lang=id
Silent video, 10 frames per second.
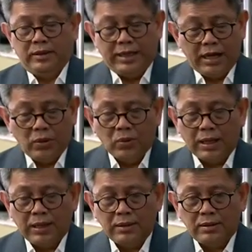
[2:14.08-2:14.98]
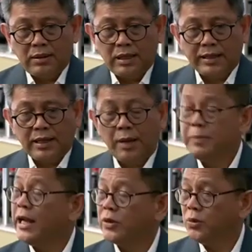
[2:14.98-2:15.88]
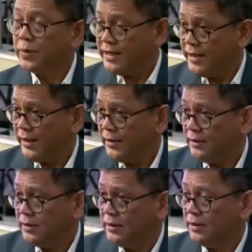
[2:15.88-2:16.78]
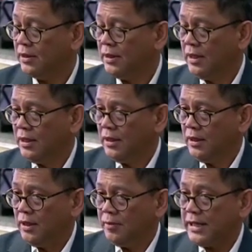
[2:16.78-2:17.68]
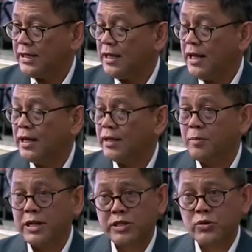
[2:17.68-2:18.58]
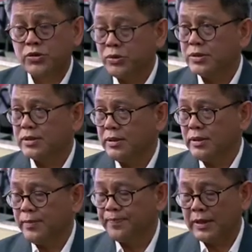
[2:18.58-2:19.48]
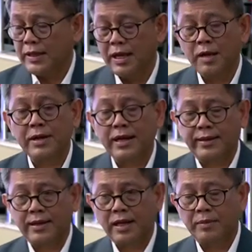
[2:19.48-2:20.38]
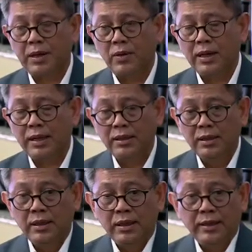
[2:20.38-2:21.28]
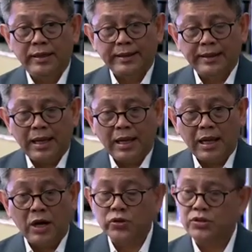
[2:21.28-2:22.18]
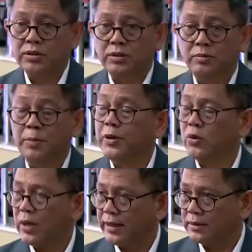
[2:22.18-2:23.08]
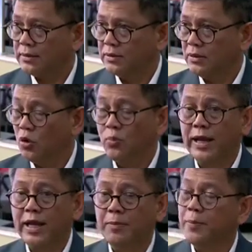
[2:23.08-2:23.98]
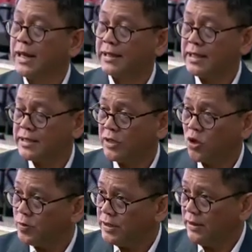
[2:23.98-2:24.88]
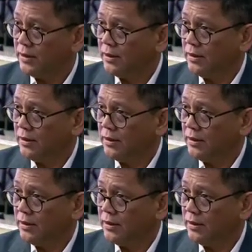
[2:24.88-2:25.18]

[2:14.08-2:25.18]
Yang kedua adalah pidato presiden pada tanggal 16 Agustus yang mengatakan bahwa kita harus memperkuat upaya pemberantasan korupsi.